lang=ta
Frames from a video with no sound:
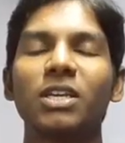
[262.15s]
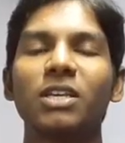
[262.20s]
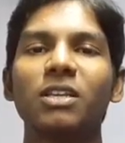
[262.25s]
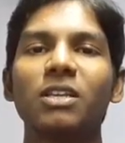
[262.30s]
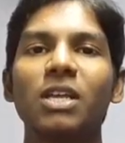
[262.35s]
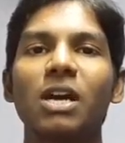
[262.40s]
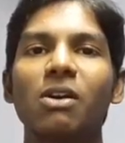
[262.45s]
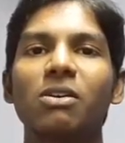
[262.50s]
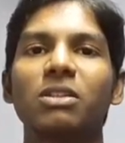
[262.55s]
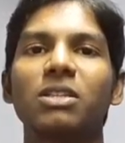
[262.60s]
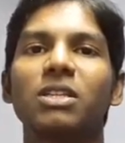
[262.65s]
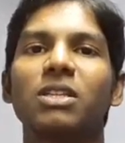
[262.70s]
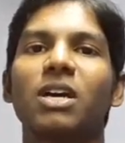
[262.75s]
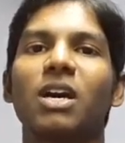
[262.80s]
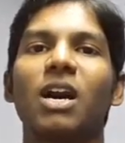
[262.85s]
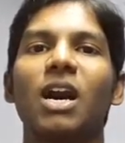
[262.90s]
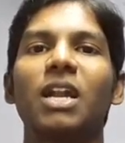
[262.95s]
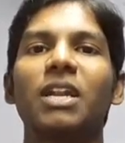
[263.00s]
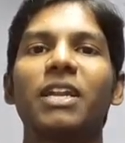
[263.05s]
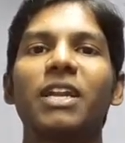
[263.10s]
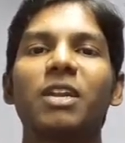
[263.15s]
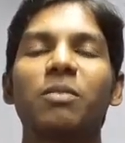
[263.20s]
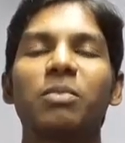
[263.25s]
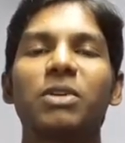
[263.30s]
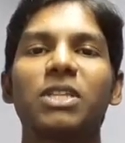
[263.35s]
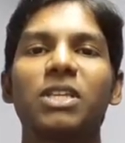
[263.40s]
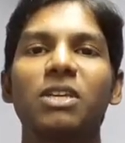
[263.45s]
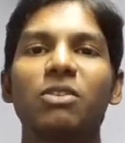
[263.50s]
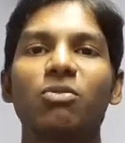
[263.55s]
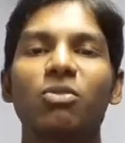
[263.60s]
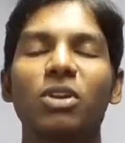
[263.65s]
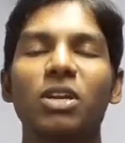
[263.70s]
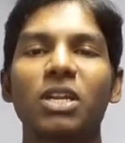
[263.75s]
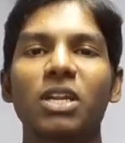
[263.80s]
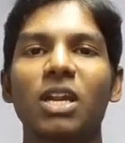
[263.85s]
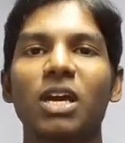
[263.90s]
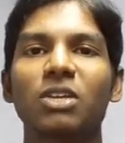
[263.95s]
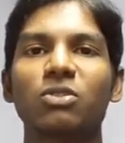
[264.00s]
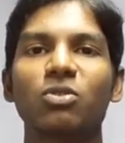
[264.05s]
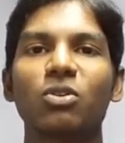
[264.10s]
இதுதான் வந்து இந்த ஹார்ட் ரேட்டை பற்றி
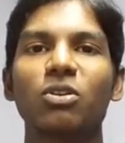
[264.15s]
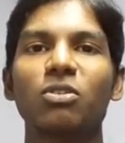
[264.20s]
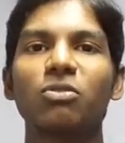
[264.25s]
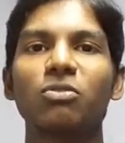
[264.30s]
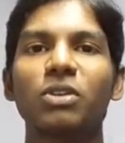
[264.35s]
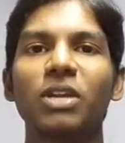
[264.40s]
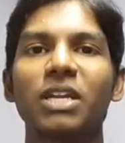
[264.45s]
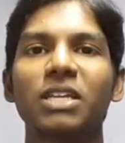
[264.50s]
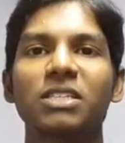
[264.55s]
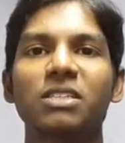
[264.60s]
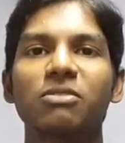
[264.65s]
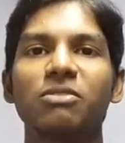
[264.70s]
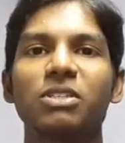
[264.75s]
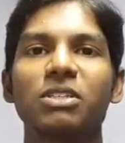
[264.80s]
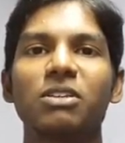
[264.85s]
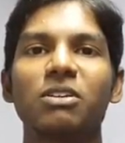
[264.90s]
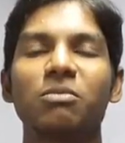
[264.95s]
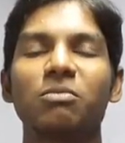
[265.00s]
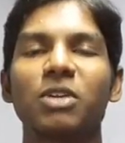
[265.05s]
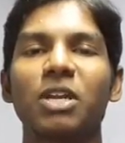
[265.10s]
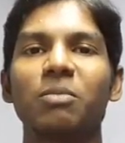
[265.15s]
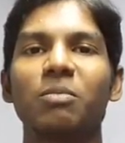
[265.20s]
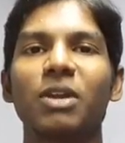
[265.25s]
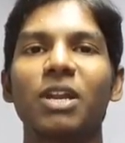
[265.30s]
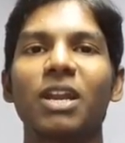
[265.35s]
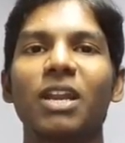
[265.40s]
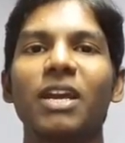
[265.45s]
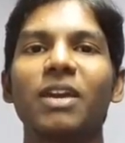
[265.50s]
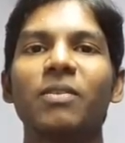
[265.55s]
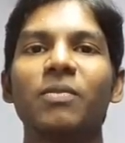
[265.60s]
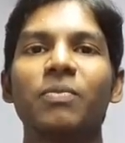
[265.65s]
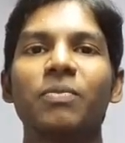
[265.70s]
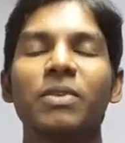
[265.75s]
உங்கள்கிட்ட நான் சொல்லணும்னு நினச்ச விஷயம் நண்பர்களே